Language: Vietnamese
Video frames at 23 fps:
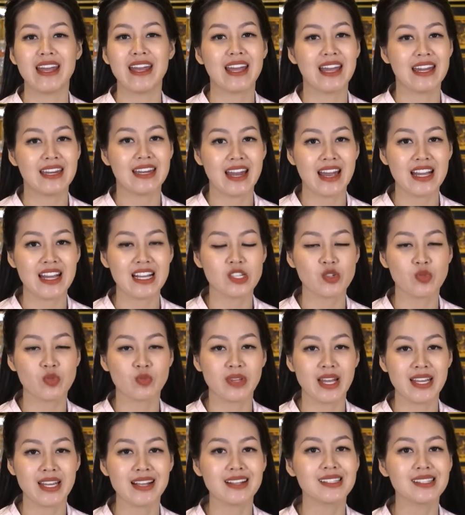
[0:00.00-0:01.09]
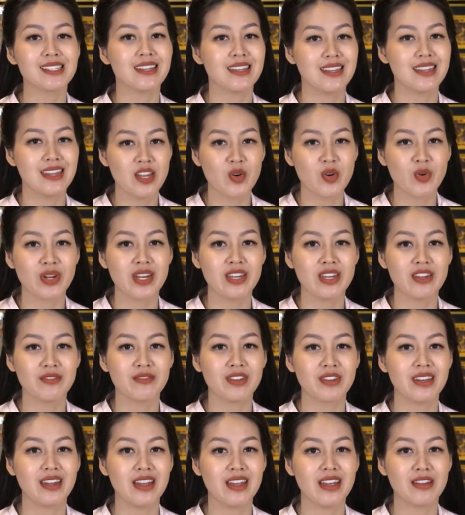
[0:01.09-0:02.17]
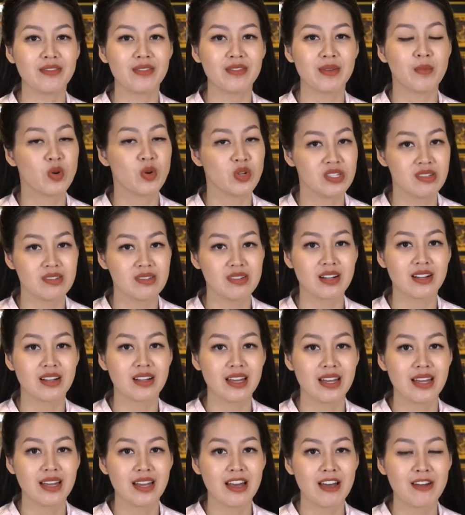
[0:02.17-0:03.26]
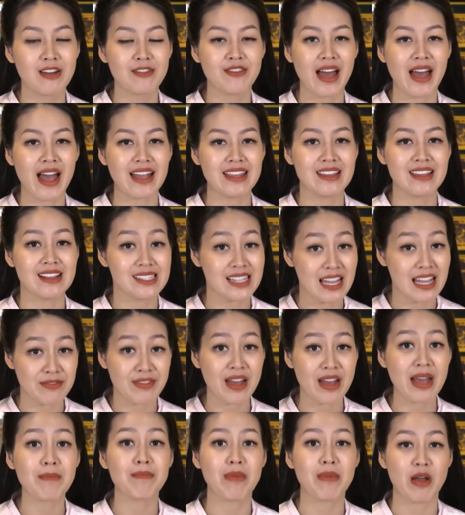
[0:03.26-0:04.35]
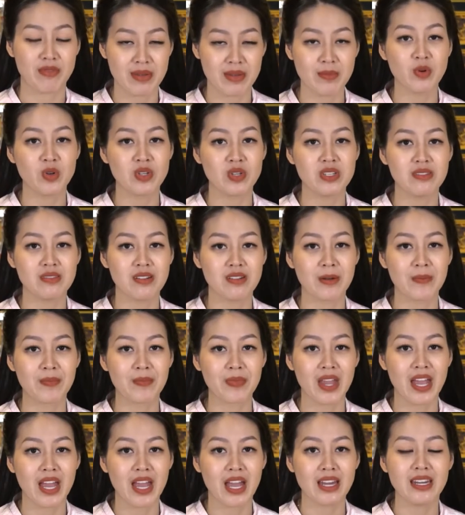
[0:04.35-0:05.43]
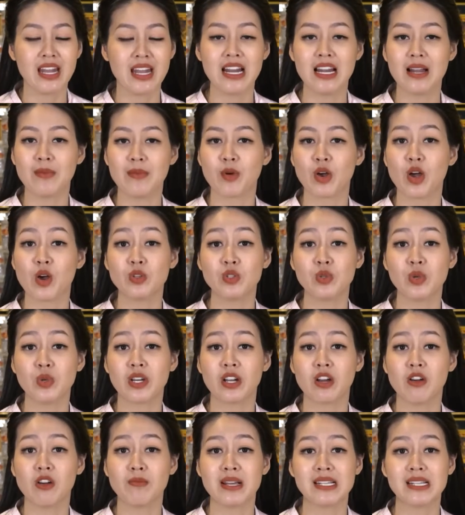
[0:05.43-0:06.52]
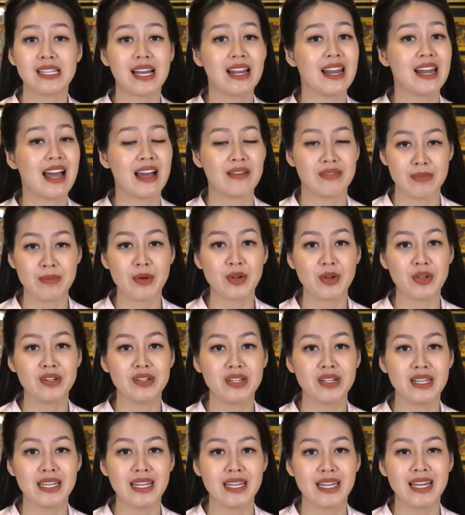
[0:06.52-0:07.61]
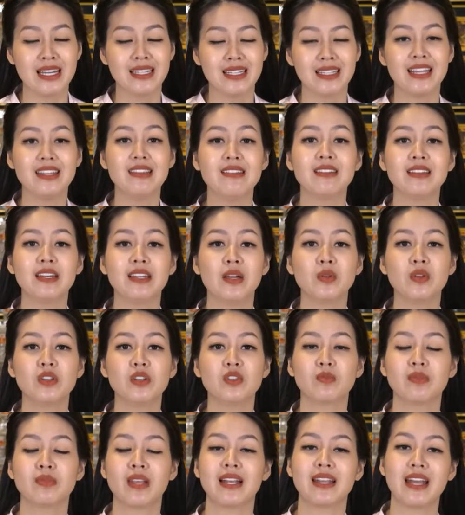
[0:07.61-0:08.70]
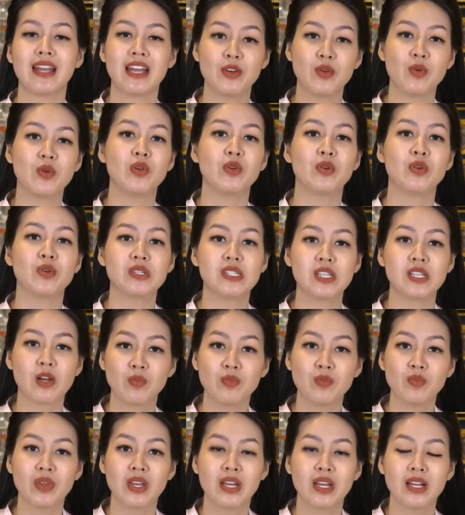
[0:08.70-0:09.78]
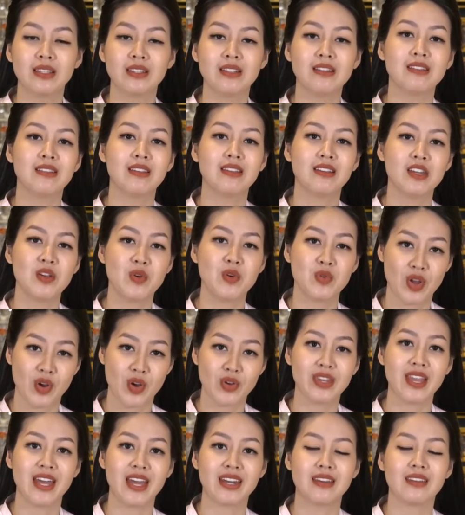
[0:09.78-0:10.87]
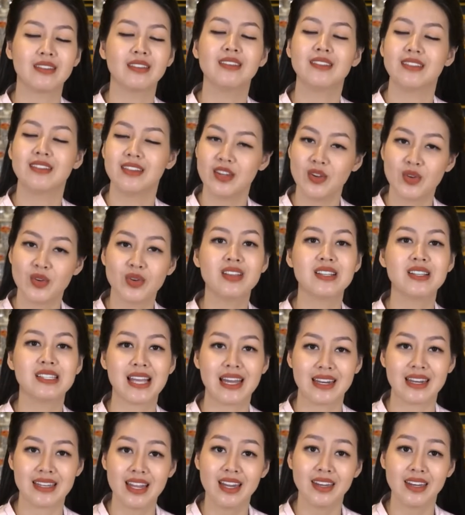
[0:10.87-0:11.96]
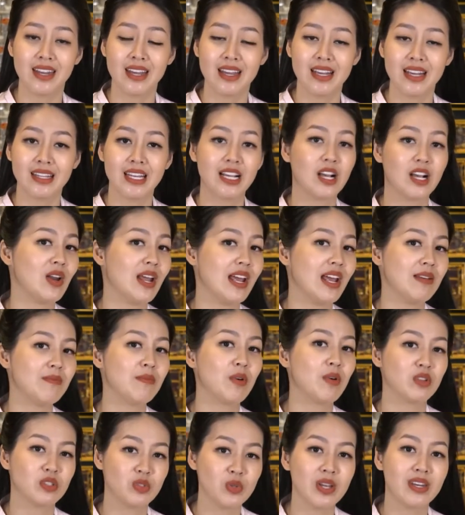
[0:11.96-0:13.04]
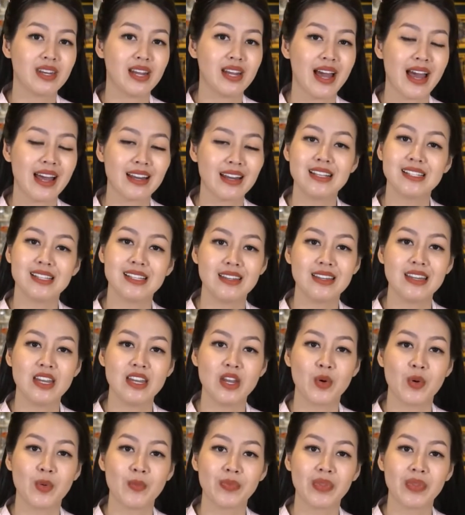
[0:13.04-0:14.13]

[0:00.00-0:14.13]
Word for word: ngày nay chúng ta nhắc rất nhiều đến những vấn đề về môi trường và những giải pháp bảo vệ môi trường. Đây là một câu chuyện không mấy xa lạ với mọi người. Thế nhưng nếu như chúng ta thay đổi lối sống từ những điều nhỏ nhặt, từ những điều đơn giản nhất thì có lẽ mọi chuyện đã khác đi rất nhiều.